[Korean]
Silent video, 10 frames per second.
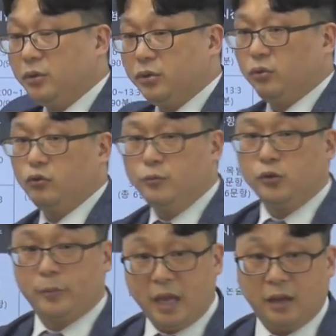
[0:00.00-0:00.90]
2교시로 구분을
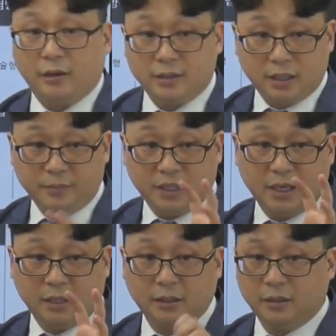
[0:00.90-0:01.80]
좀 해요. 시험
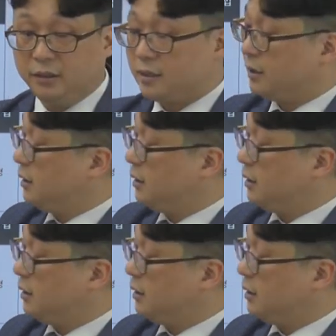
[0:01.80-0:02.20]
시간을. 그래서